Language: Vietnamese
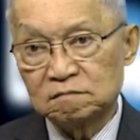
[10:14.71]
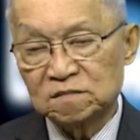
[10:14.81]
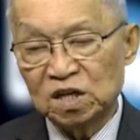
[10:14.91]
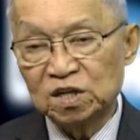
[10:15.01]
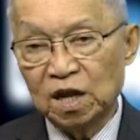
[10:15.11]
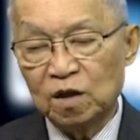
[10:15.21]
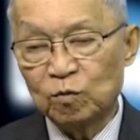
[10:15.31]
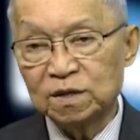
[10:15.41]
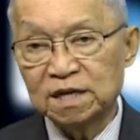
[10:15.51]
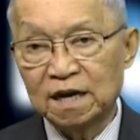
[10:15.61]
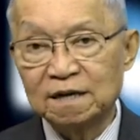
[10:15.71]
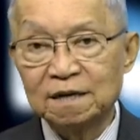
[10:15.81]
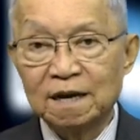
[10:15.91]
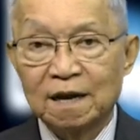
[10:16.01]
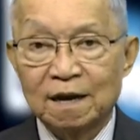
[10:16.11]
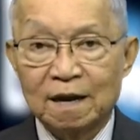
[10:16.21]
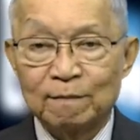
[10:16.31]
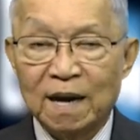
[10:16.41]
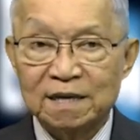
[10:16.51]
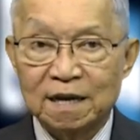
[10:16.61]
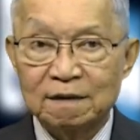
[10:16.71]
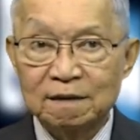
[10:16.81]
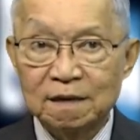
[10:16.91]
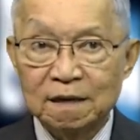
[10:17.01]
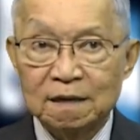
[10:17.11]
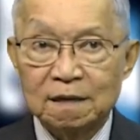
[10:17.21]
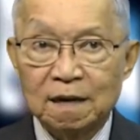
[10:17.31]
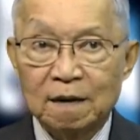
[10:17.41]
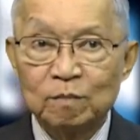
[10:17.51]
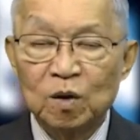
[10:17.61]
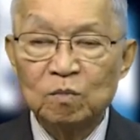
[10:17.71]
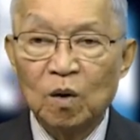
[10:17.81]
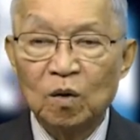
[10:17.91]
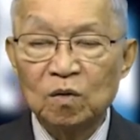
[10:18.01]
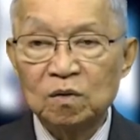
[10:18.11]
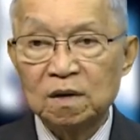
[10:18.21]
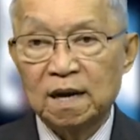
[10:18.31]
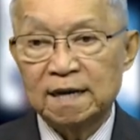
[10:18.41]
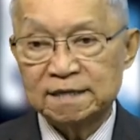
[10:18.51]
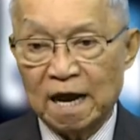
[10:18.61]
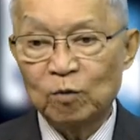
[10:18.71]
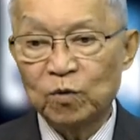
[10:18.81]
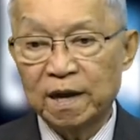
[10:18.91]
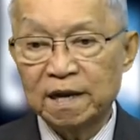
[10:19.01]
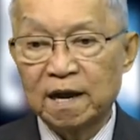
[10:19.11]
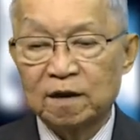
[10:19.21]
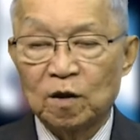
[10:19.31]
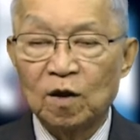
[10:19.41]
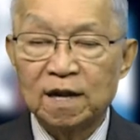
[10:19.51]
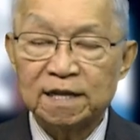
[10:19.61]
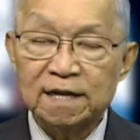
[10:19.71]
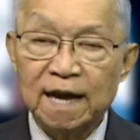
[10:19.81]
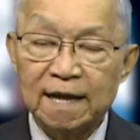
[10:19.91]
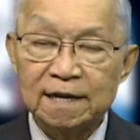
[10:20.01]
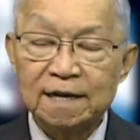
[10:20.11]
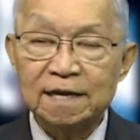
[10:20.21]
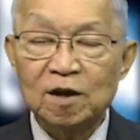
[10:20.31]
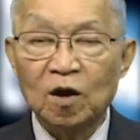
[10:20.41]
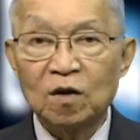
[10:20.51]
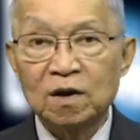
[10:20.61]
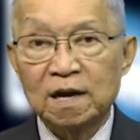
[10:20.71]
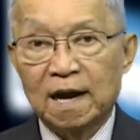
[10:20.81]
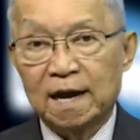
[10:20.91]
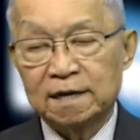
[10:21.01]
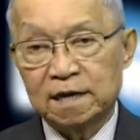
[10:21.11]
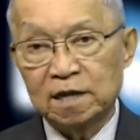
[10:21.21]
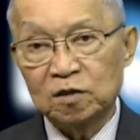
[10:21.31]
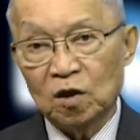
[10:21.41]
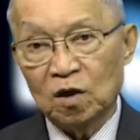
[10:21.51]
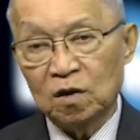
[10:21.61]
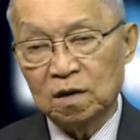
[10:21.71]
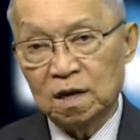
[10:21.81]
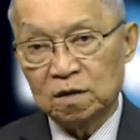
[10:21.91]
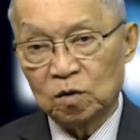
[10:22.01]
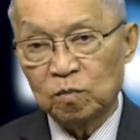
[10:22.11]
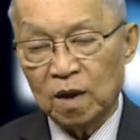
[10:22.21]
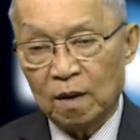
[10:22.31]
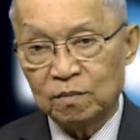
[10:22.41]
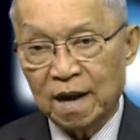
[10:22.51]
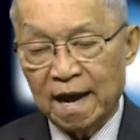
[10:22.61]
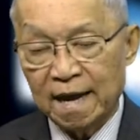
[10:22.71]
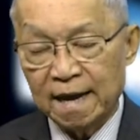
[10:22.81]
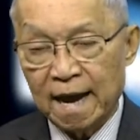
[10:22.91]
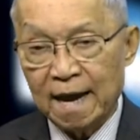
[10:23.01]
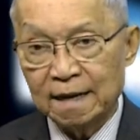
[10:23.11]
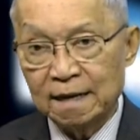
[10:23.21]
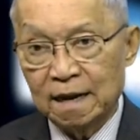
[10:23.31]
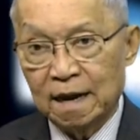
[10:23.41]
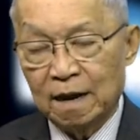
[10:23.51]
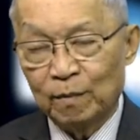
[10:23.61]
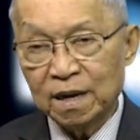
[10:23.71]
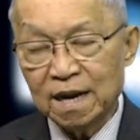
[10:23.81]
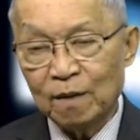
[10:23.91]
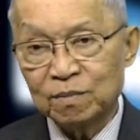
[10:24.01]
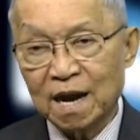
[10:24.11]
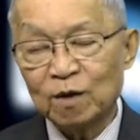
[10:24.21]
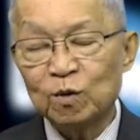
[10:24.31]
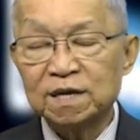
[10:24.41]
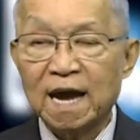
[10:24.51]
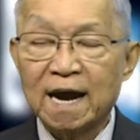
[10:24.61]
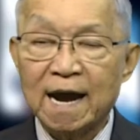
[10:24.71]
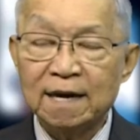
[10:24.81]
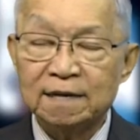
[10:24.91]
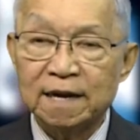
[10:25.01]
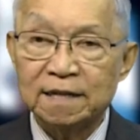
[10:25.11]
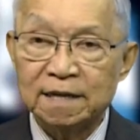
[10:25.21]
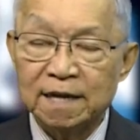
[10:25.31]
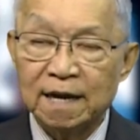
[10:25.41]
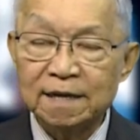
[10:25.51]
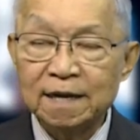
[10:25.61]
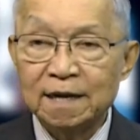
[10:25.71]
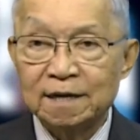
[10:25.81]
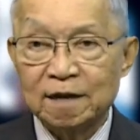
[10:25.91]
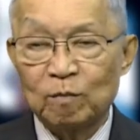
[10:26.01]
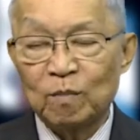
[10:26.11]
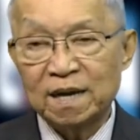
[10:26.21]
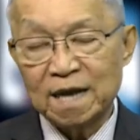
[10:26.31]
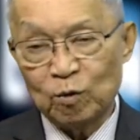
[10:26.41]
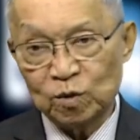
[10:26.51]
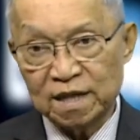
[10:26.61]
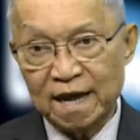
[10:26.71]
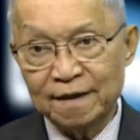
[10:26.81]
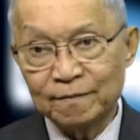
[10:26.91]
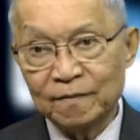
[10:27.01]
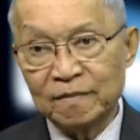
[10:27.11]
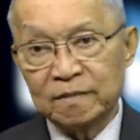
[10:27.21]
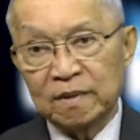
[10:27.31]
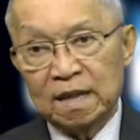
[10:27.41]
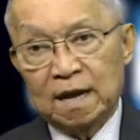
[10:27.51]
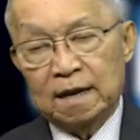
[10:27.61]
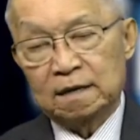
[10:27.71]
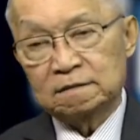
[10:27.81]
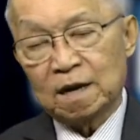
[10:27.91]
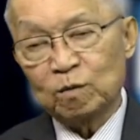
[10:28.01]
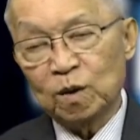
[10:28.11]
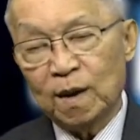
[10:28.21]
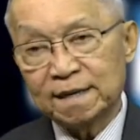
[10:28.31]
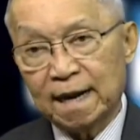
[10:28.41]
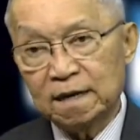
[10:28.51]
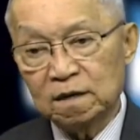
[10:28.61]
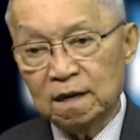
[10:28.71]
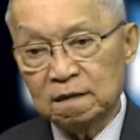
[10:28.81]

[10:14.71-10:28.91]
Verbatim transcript: chính trị quân sự bằng những mưu mô xảo quyệt. Đó là tất cả những lý do khiến cho Trung Cộng ngày càng mất lòng các quốc gia khác trên thế giới trong ban giao quốc tế. Trong cái hoàn cảnh